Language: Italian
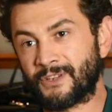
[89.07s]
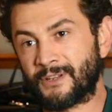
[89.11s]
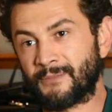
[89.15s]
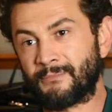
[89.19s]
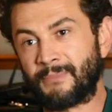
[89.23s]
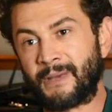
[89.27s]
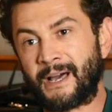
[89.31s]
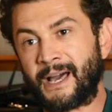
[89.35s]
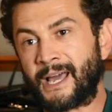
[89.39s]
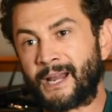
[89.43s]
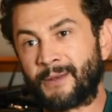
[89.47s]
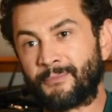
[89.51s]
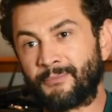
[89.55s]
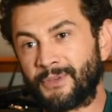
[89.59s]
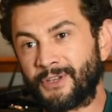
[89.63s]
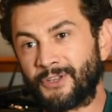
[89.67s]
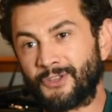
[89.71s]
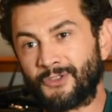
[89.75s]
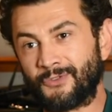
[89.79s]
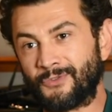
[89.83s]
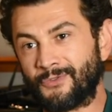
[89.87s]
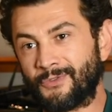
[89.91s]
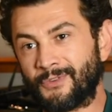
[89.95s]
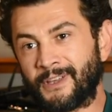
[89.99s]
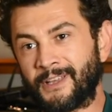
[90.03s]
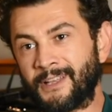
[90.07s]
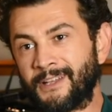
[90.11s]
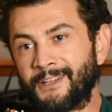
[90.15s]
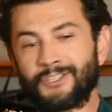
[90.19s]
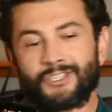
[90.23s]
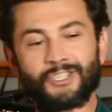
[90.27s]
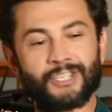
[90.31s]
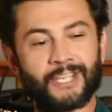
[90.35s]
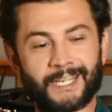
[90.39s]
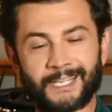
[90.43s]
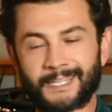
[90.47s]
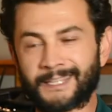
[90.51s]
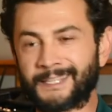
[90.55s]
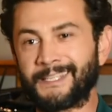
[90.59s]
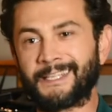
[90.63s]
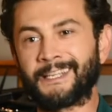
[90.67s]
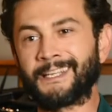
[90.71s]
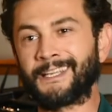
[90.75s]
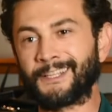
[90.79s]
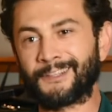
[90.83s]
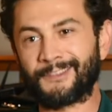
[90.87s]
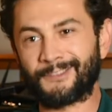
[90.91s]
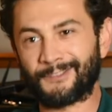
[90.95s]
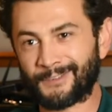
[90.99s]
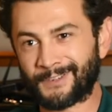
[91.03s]
il barbecue e il
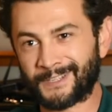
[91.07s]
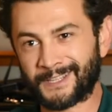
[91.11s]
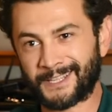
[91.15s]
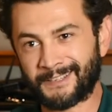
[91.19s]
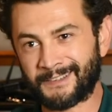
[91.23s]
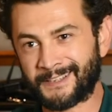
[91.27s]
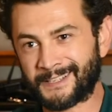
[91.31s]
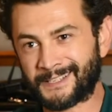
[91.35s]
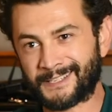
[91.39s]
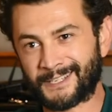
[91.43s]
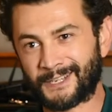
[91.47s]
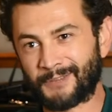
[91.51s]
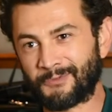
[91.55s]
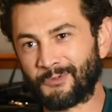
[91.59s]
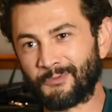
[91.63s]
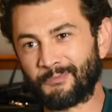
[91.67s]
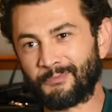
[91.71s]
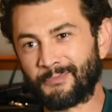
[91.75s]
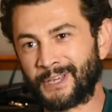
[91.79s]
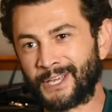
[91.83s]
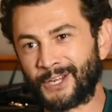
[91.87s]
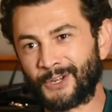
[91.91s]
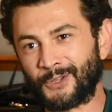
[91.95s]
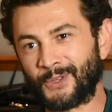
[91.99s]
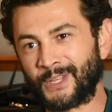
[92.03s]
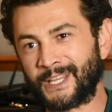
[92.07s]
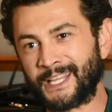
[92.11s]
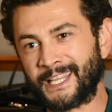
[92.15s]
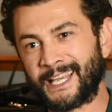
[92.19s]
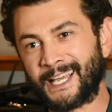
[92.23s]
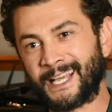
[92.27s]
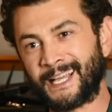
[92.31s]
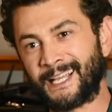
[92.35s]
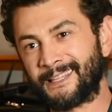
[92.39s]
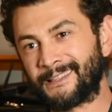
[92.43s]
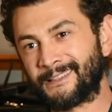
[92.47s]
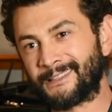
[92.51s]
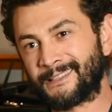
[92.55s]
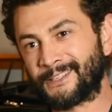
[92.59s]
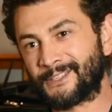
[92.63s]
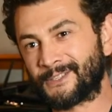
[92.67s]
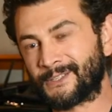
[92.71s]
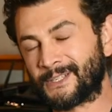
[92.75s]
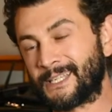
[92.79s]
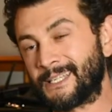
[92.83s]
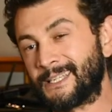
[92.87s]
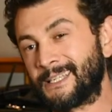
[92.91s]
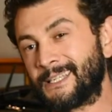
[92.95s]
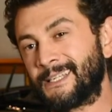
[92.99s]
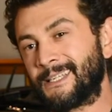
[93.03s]
giardinetto che deve essere più bello degli altri,
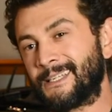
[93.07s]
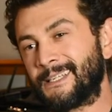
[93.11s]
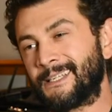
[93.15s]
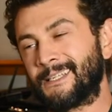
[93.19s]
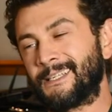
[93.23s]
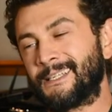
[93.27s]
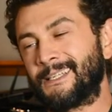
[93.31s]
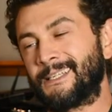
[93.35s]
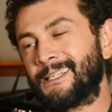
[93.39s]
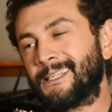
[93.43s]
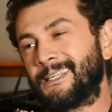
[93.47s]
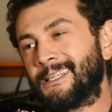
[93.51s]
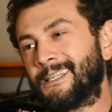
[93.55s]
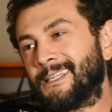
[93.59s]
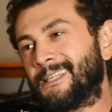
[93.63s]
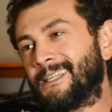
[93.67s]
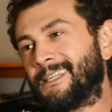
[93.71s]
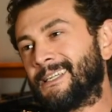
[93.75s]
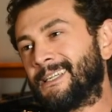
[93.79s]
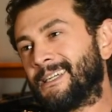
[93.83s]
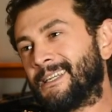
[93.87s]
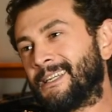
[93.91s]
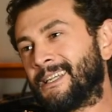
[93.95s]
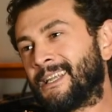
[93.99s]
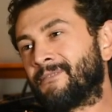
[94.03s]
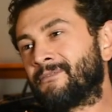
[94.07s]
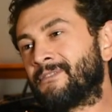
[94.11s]
cioè, l'ha,